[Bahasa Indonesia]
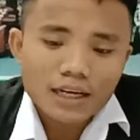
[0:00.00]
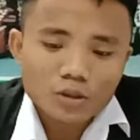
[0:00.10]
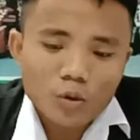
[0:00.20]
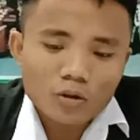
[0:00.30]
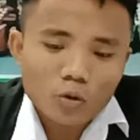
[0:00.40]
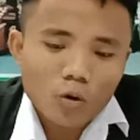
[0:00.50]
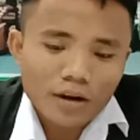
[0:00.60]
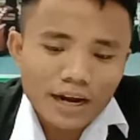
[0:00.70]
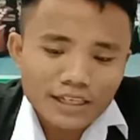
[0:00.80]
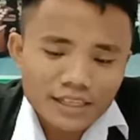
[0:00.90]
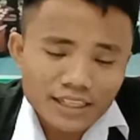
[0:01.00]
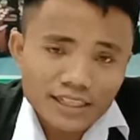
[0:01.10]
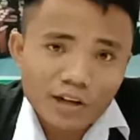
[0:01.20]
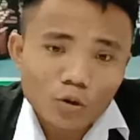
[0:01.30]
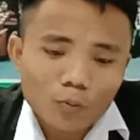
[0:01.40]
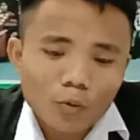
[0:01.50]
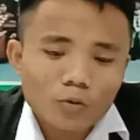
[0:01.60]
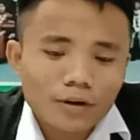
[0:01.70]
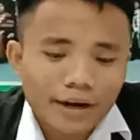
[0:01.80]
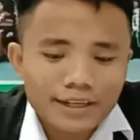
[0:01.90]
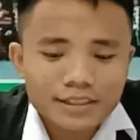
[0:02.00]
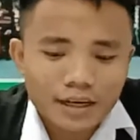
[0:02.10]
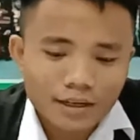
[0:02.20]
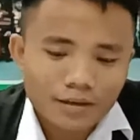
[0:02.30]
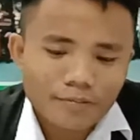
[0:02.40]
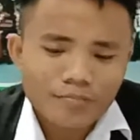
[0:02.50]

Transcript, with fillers: suatu organisasi ataupun gereja.